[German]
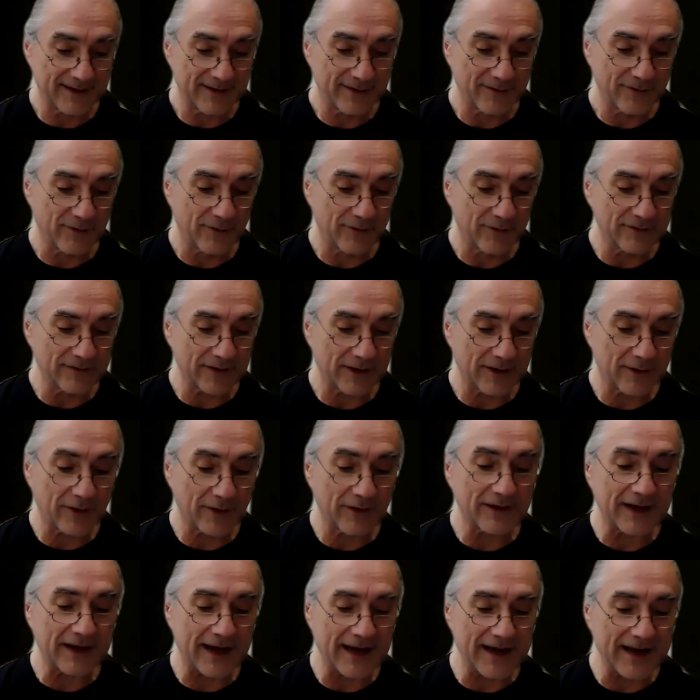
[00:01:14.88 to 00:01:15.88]
Nur unser
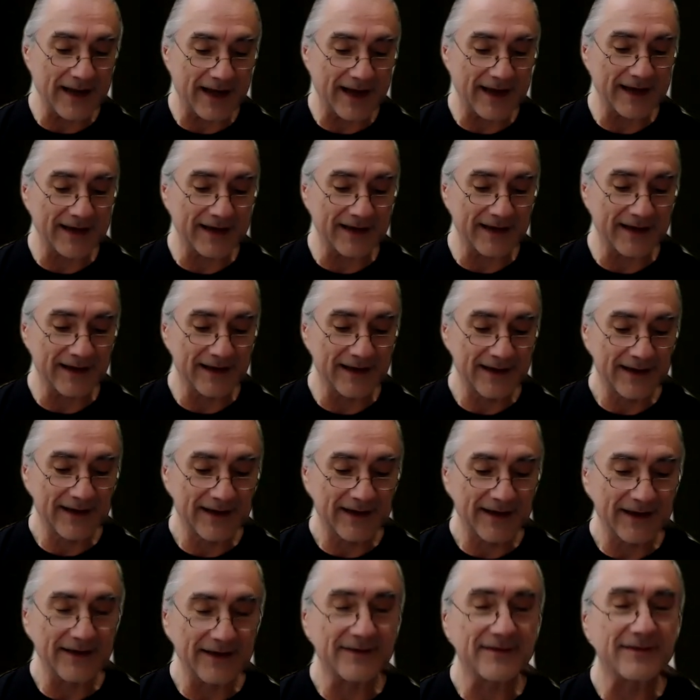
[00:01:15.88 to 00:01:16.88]
Gott allein
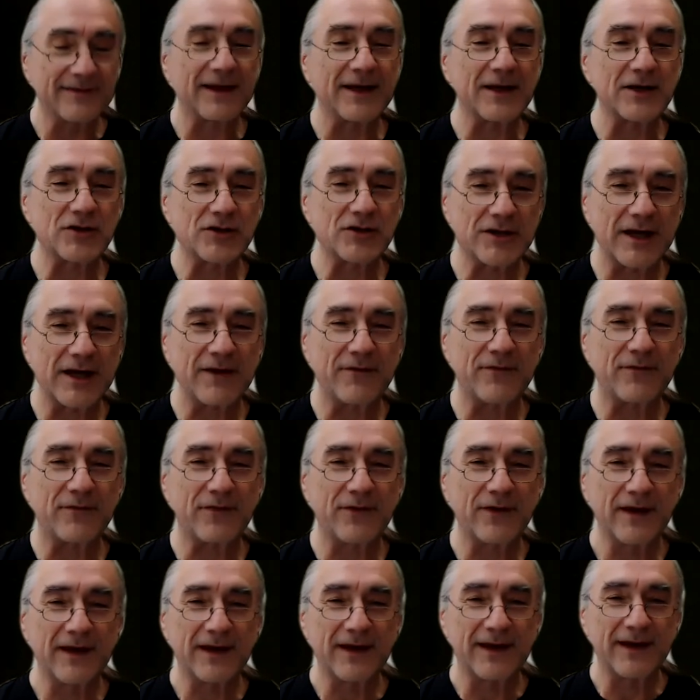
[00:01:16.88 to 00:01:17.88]
ist der
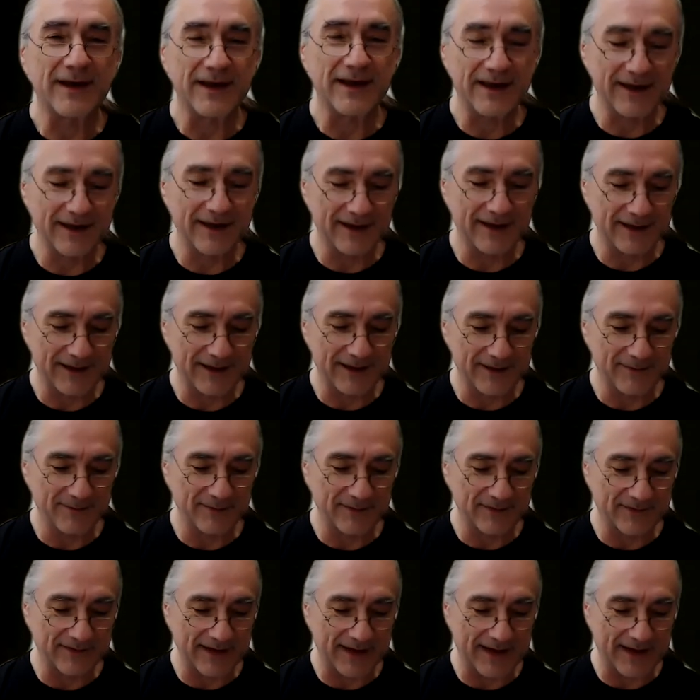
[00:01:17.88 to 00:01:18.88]
Chef hier im
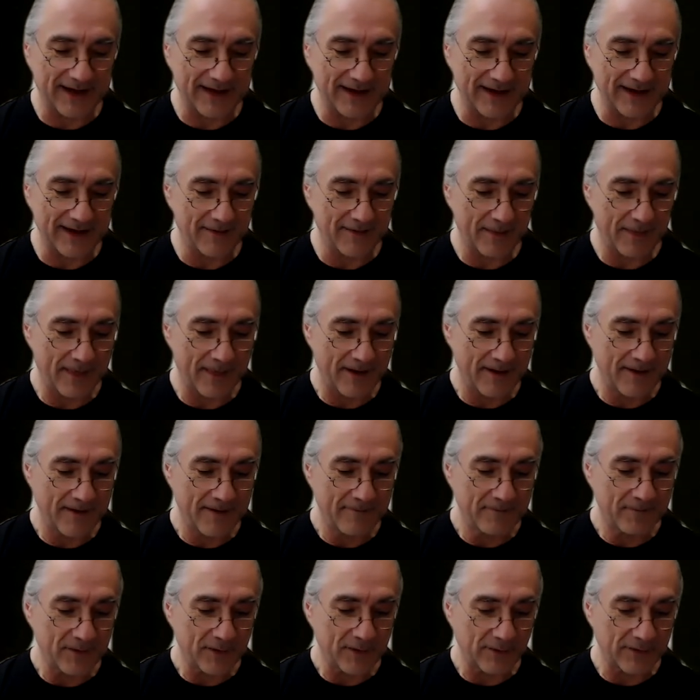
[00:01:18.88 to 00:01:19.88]
Saal.
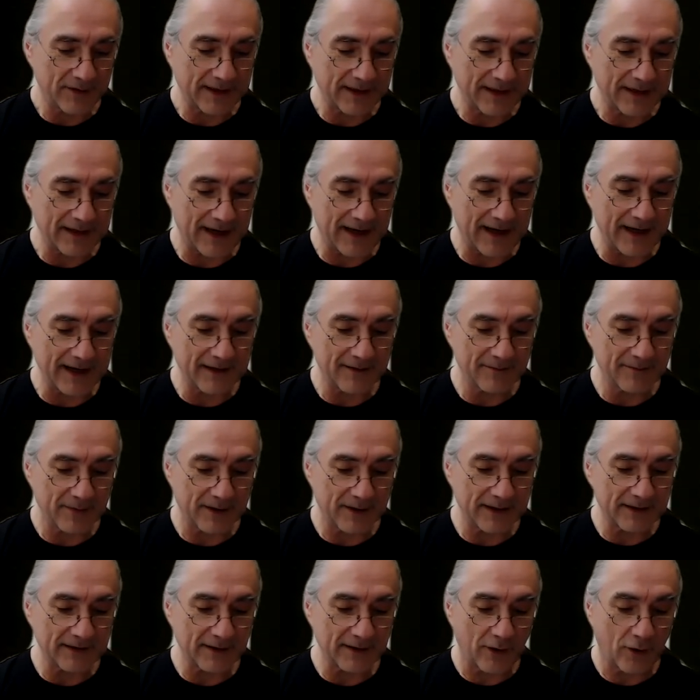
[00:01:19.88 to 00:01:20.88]
Und den einen
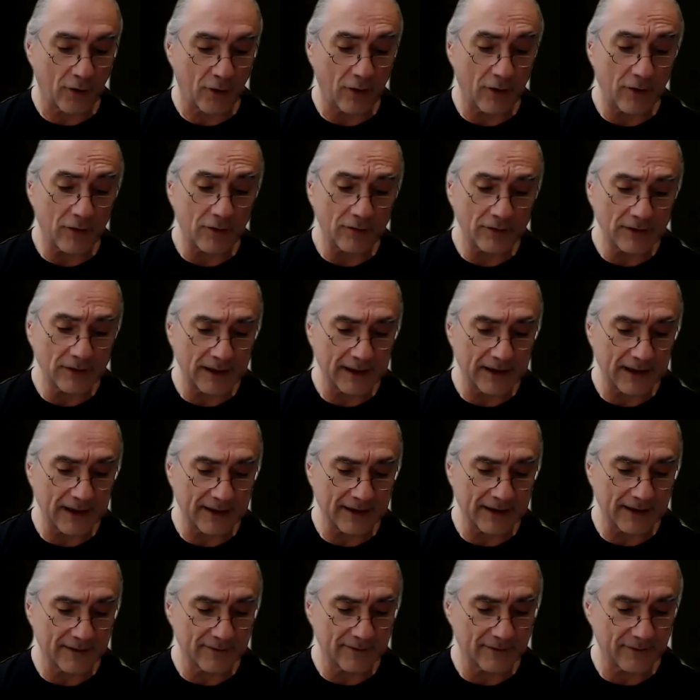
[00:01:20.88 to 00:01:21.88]
bringt er hoch und den
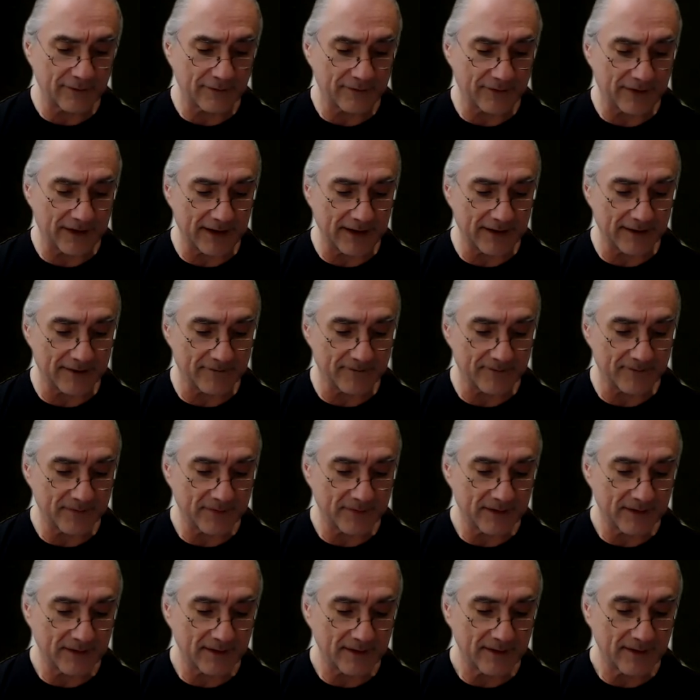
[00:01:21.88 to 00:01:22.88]
anderen zu Fall.
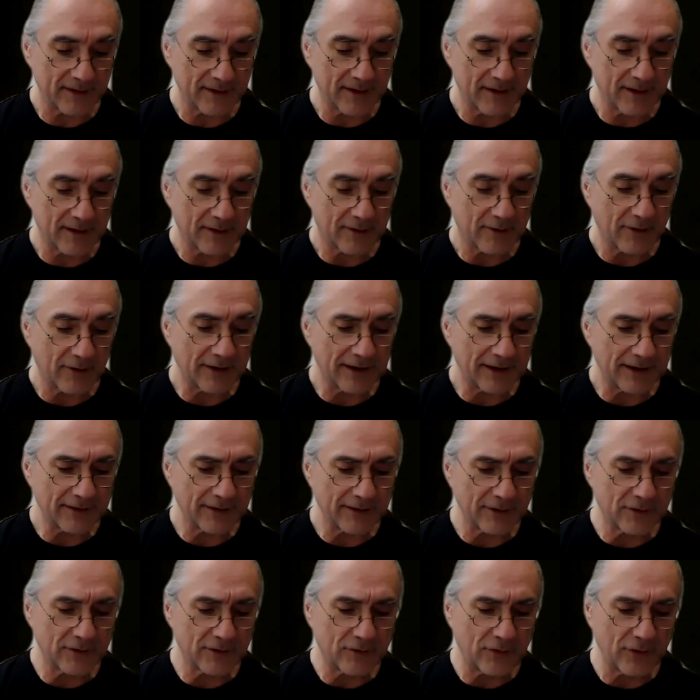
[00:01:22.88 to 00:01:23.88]
Gott hat
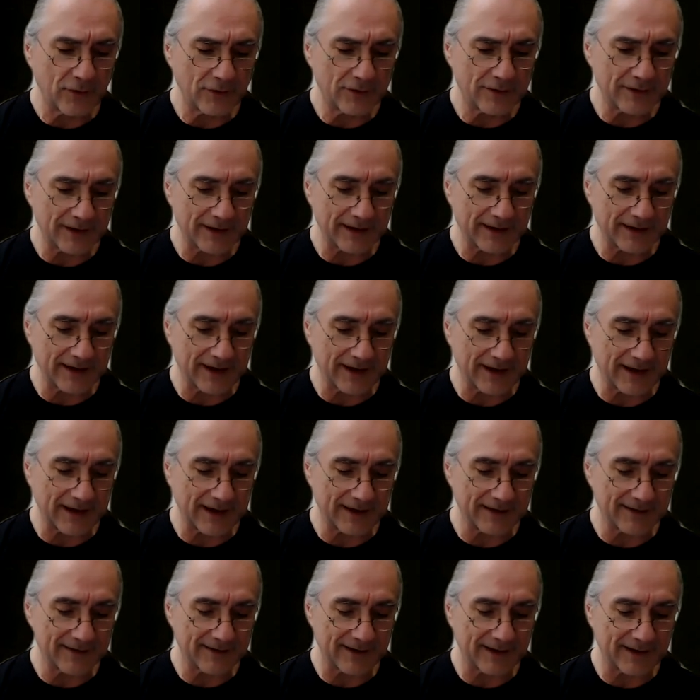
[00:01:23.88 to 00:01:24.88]
eine Tüte in der
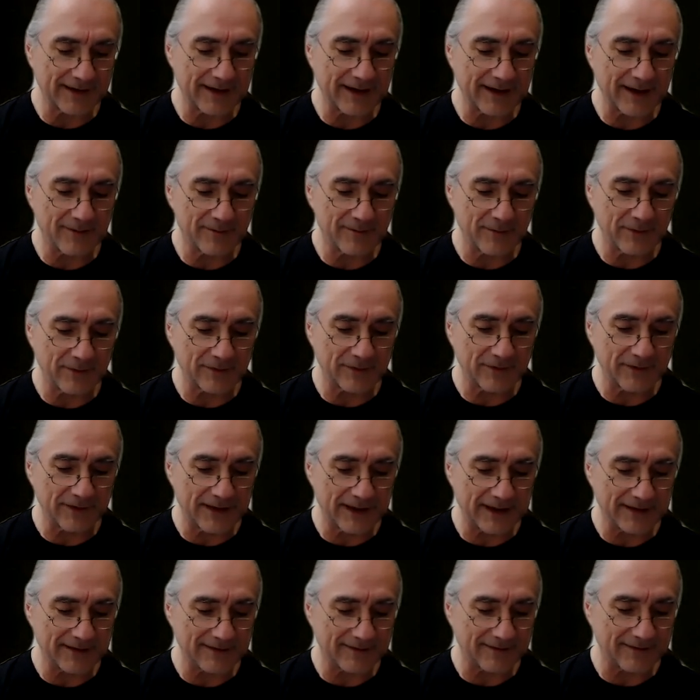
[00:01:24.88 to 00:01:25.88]
Hand, an der müssen
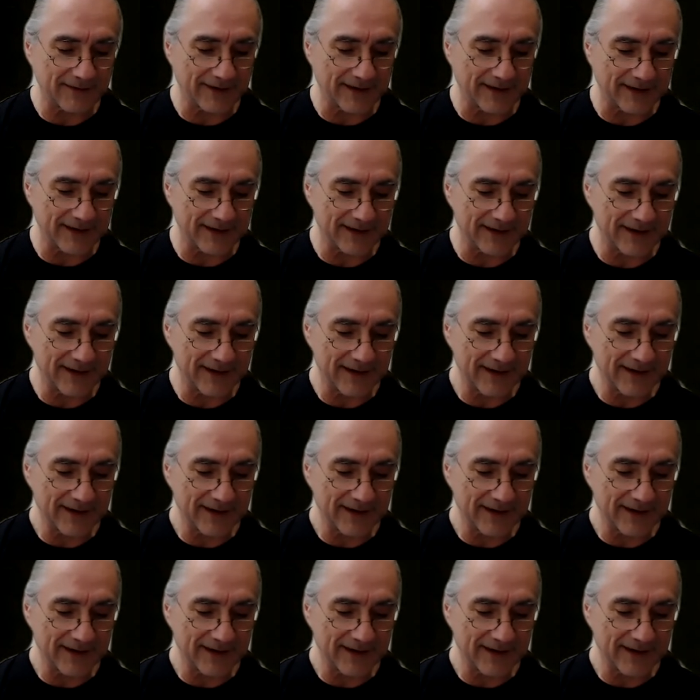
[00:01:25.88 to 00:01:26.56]
die ziehen.